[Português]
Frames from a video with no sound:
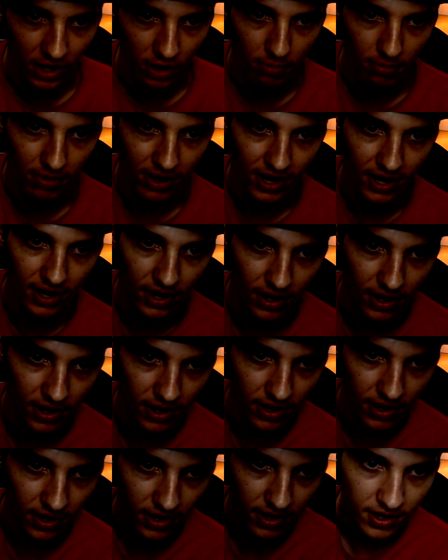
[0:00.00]
Tem uma
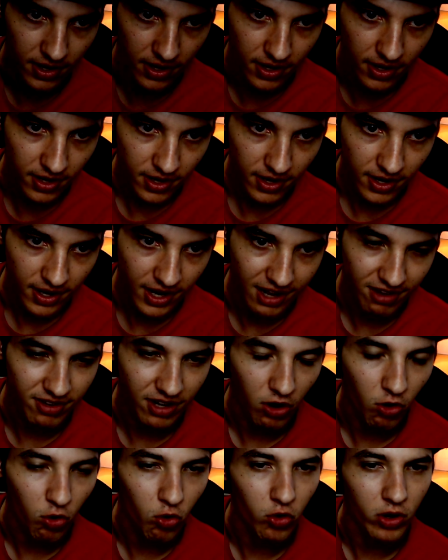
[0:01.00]

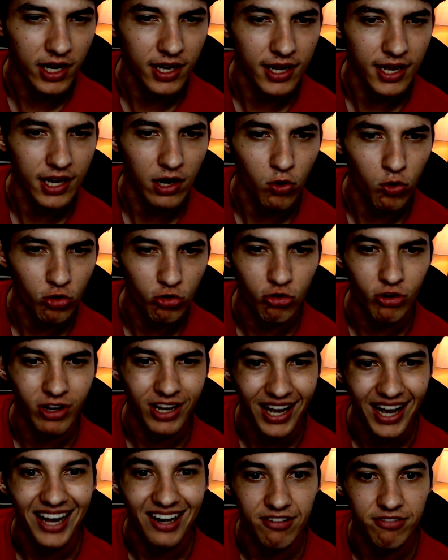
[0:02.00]
essa cor aqui é cor
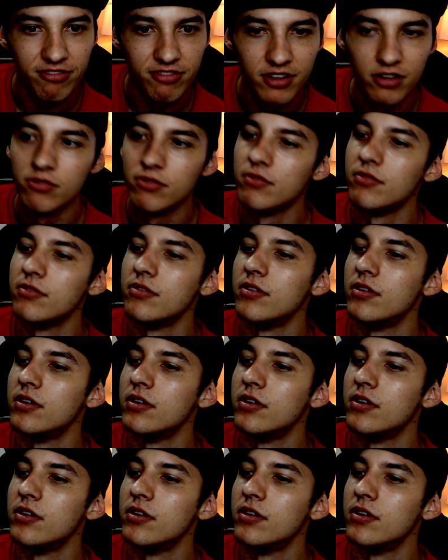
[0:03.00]
de carvão.